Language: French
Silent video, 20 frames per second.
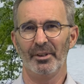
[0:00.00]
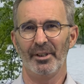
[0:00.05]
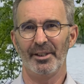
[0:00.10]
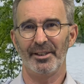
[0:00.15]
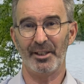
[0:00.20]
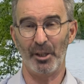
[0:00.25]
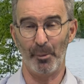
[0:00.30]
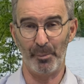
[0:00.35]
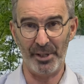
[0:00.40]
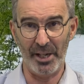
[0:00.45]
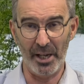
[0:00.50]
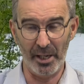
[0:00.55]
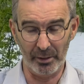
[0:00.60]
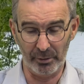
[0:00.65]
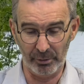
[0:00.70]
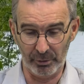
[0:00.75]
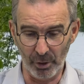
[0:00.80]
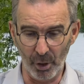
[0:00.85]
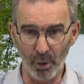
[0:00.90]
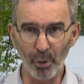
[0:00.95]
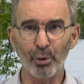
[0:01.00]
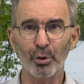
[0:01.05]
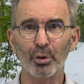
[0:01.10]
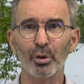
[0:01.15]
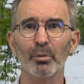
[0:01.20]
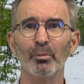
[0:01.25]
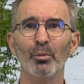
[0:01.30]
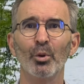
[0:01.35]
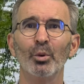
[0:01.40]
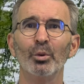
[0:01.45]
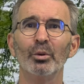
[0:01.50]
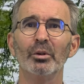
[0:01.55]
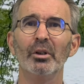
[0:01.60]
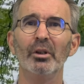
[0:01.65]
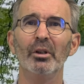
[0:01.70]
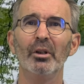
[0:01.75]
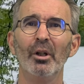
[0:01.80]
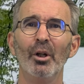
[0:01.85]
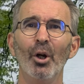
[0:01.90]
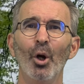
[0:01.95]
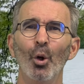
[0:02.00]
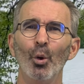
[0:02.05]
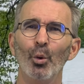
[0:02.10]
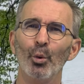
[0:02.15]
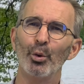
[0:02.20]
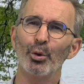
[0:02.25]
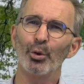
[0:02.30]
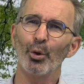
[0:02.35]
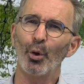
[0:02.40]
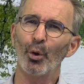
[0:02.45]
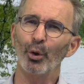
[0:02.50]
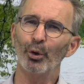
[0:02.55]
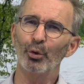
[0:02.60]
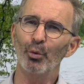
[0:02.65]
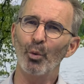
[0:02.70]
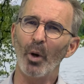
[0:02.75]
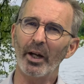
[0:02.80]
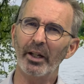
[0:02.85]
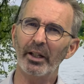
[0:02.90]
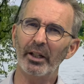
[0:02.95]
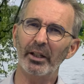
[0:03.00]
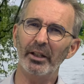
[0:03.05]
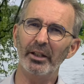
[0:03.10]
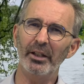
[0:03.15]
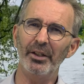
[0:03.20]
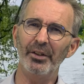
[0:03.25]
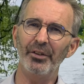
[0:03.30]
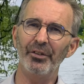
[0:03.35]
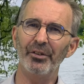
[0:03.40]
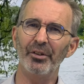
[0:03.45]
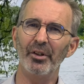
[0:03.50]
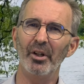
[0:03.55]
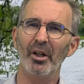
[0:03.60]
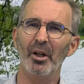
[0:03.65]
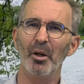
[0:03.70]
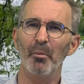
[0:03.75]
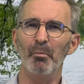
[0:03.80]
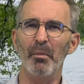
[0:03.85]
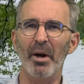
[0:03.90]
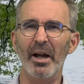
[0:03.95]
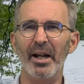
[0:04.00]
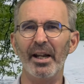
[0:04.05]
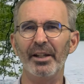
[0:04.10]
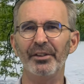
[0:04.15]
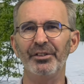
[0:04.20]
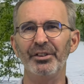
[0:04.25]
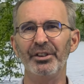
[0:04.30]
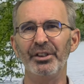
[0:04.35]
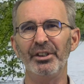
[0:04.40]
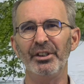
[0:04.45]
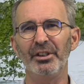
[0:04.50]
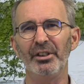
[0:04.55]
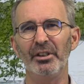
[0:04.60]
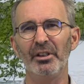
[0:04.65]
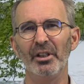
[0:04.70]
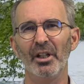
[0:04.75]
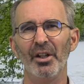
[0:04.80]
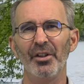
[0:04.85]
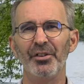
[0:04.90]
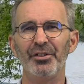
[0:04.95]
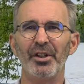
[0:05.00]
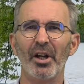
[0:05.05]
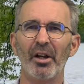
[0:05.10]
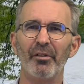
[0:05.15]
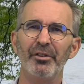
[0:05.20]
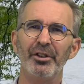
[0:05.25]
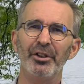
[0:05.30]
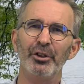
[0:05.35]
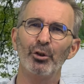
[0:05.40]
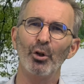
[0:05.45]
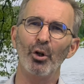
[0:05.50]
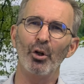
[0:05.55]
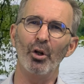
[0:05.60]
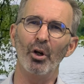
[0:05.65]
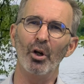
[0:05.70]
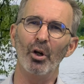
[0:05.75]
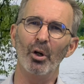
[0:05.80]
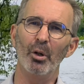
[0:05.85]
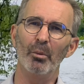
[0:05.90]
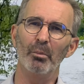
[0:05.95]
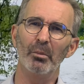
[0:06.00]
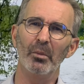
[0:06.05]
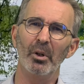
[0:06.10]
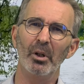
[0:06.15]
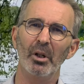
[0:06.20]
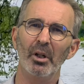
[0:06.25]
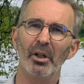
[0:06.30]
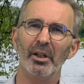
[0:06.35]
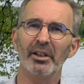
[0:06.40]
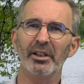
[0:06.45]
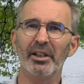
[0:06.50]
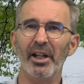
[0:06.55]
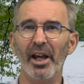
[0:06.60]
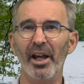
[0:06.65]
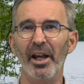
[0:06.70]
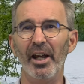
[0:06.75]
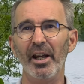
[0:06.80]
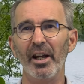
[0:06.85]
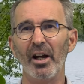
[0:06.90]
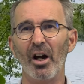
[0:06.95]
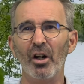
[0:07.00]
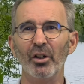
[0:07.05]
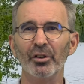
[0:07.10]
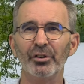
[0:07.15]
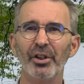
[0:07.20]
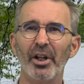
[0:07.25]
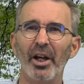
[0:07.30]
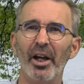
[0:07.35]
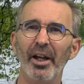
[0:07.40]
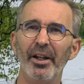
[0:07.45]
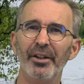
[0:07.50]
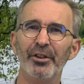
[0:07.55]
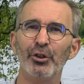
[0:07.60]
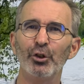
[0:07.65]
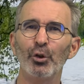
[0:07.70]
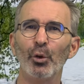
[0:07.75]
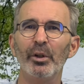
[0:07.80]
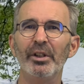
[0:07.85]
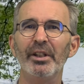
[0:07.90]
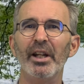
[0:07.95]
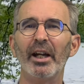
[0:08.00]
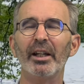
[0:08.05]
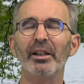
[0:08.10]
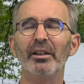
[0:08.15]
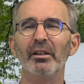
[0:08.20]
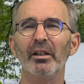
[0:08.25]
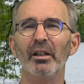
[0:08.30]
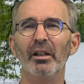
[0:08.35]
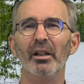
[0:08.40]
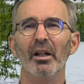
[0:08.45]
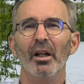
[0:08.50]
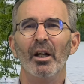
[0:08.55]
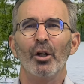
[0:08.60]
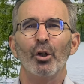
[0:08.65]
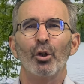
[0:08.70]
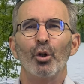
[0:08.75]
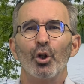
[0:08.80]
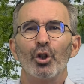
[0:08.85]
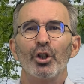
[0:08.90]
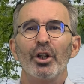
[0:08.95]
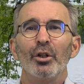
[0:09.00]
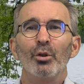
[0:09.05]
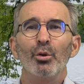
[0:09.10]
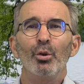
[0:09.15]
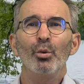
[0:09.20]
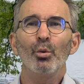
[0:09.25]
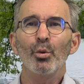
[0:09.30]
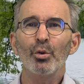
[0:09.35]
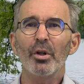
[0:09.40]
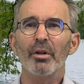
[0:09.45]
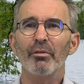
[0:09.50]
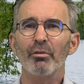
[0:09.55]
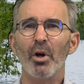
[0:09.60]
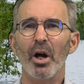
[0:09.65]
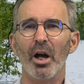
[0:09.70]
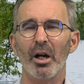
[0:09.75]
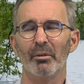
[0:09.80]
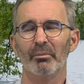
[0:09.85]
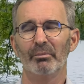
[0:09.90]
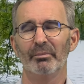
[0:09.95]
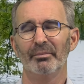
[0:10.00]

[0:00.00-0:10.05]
C'est bien dans ce monde où se côtoient crise, maladie, service de l'homme, guerre, entraide, solidarité, que Jésus nous envoie.